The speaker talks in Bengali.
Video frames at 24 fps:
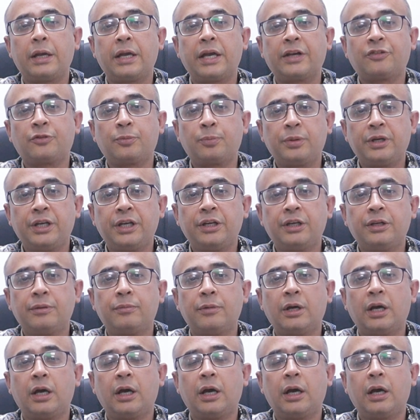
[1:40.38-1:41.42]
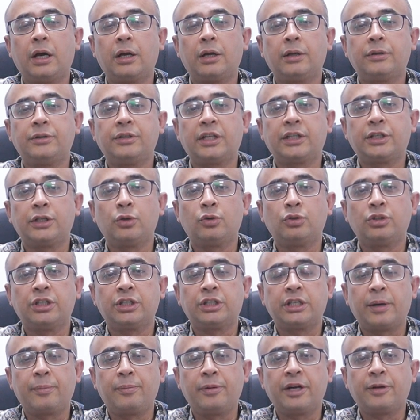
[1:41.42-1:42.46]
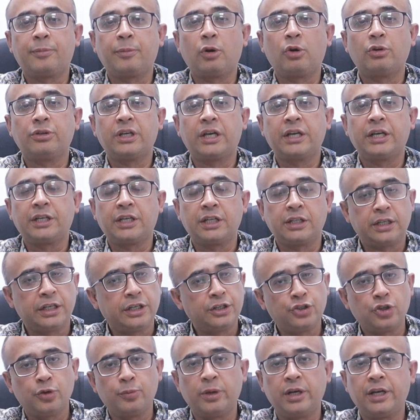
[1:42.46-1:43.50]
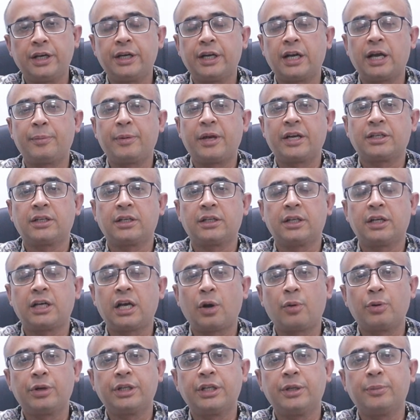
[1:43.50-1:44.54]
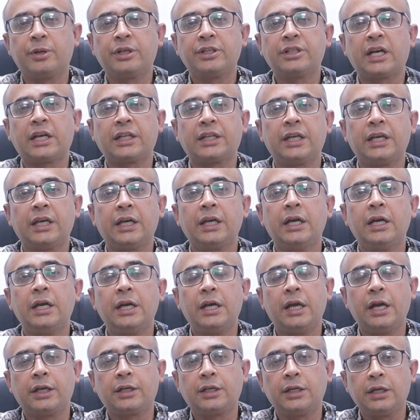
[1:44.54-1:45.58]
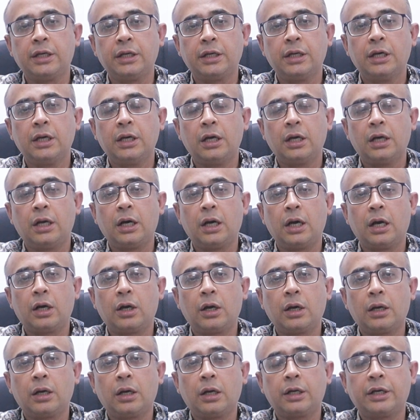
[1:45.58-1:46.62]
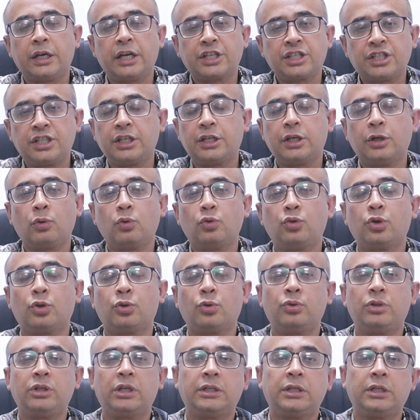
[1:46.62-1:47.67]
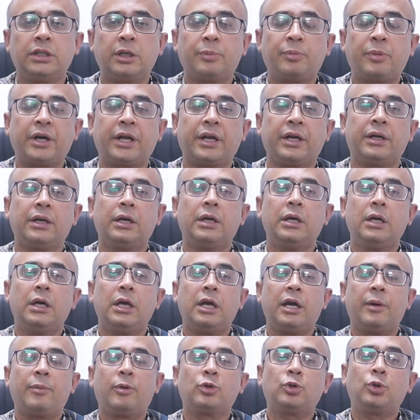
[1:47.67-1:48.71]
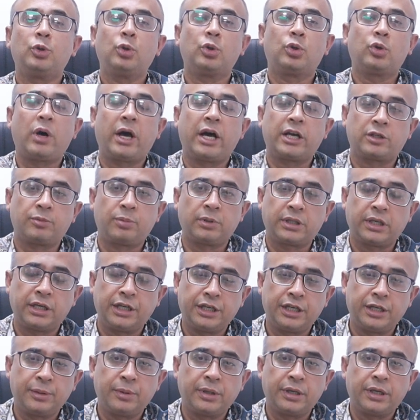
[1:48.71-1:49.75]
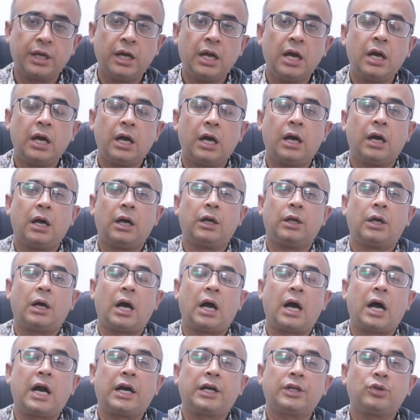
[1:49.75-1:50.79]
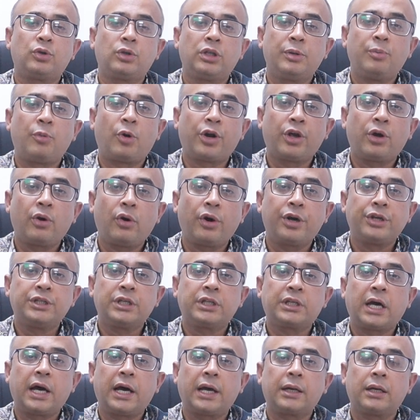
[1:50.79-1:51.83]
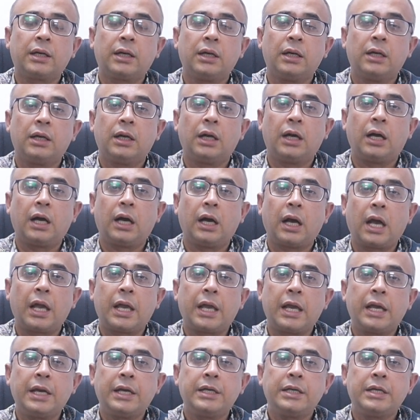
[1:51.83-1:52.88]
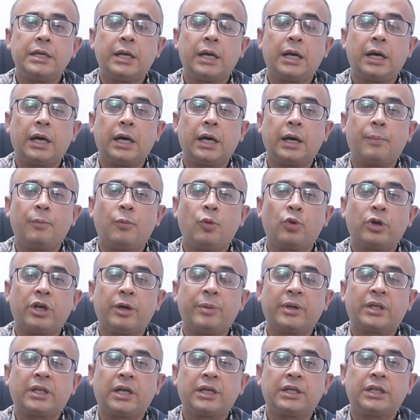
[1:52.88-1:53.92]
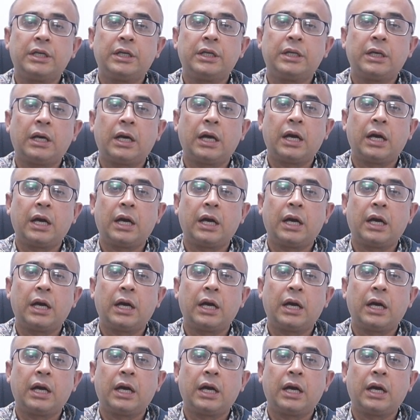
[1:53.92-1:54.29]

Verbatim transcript: অ্যাসপ্রিন জাতীয় যে ট্যাবলেট পাওয়া যায় এটি তিনশো মিলিগ্রাম একসাথে খাওয়াই দিবেন সাথে একটি গ্যাস্ট্রিকের ঔষধও দিয়ে দিতে পারেন এবং দ্রুত হাসপাতালে নেবেন আর যদি মনে হয় যে তার এই বুকে ব্যথাটি